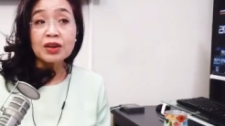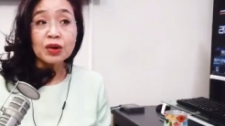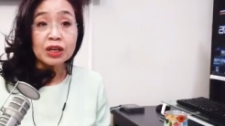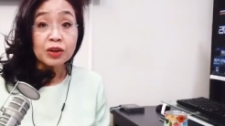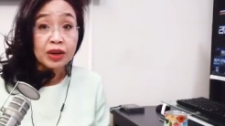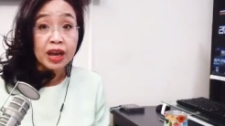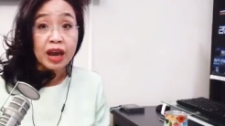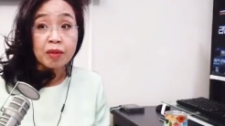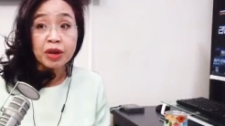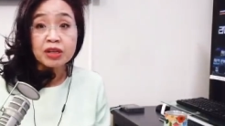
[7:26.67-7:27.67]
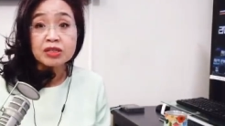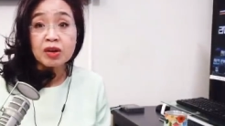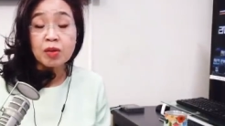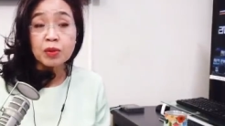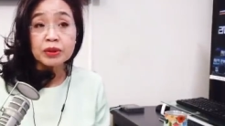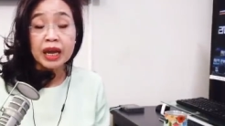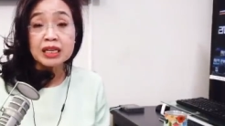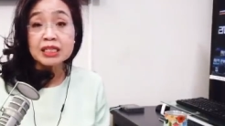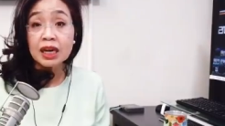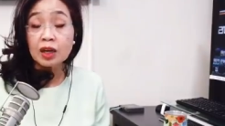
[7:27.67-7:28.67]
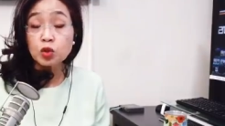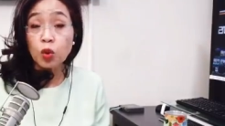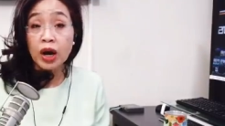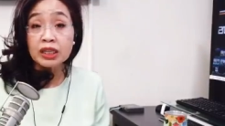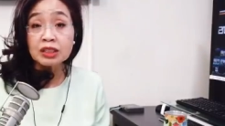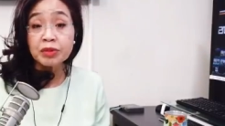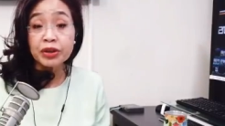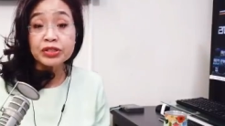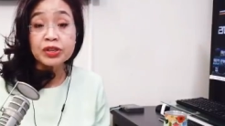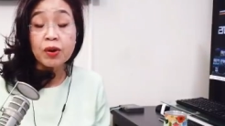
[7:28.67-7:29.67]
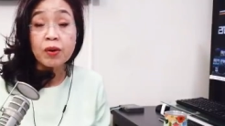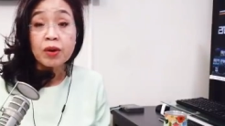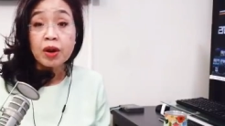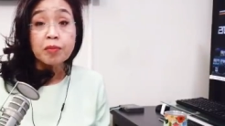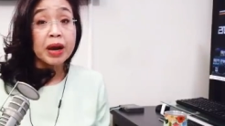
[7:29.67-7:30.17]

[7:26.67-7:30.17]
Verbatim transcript: 이거 이렇게 하면서 뭐 날씨가 좋아지면서